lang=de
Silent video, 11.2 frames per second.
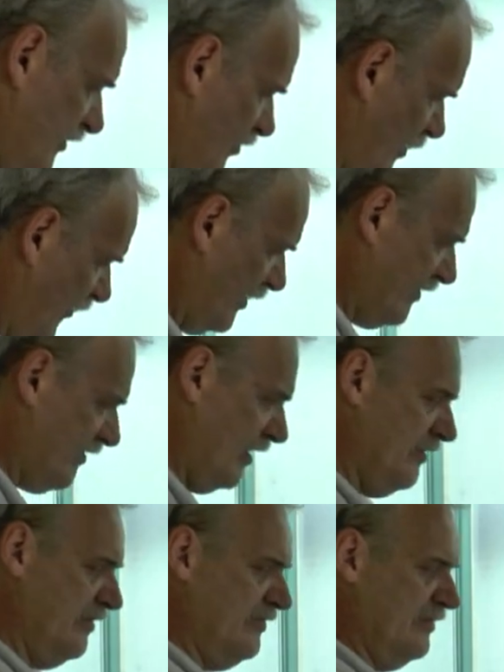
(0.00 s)
Erstmal fängt es
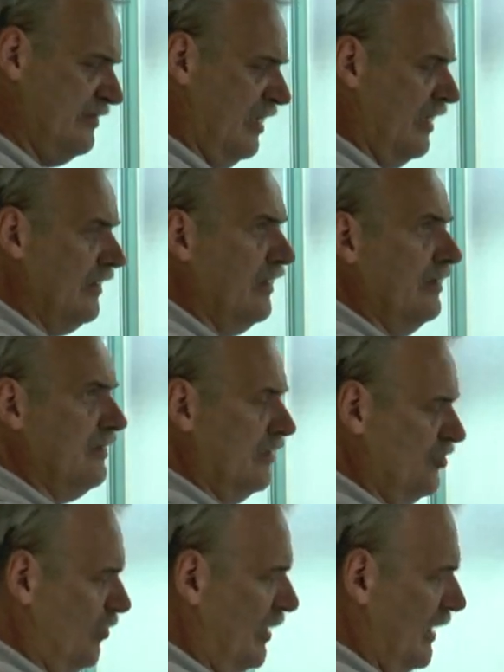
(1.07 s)
an, dieses Ladegerät hat
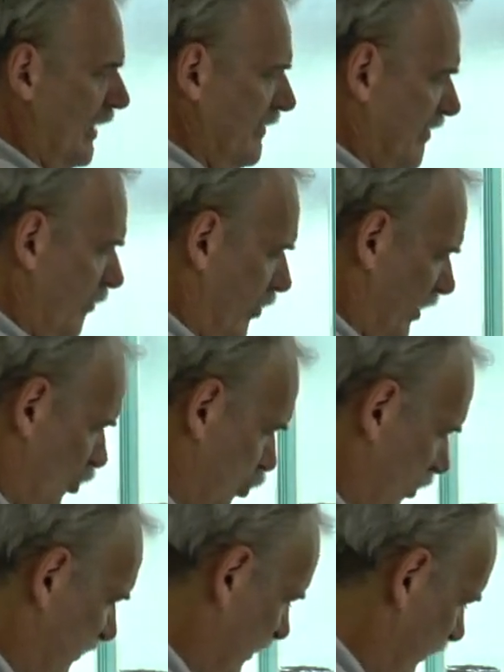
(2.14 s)
schon mal einen
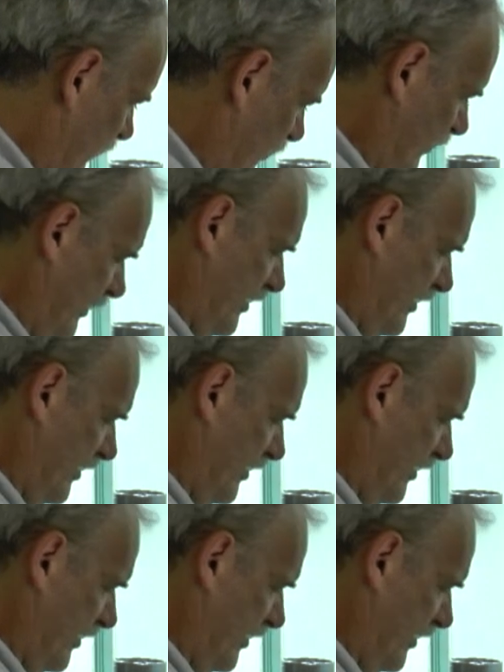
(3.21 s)
Temperatursensor.